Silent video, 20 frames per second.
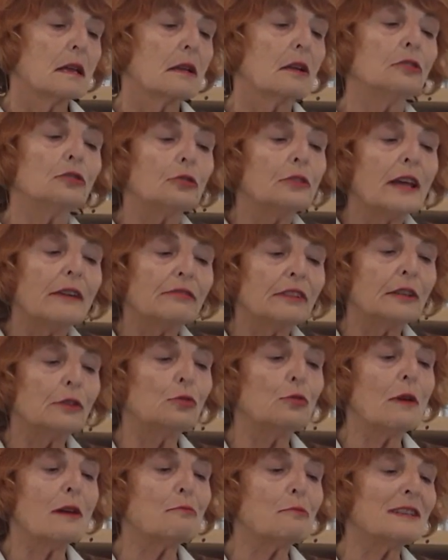Quand on a
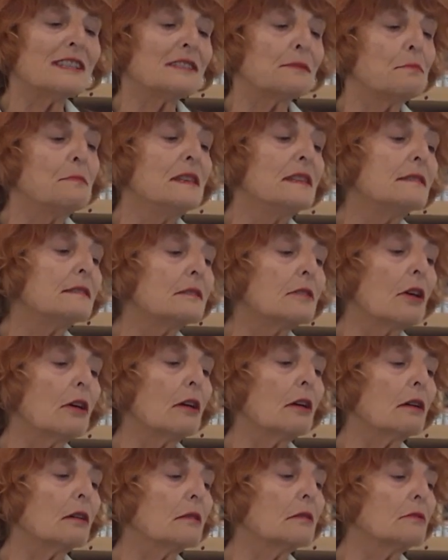vécu à
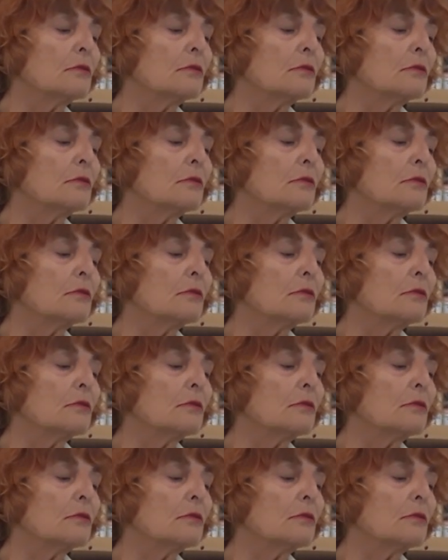Westminster,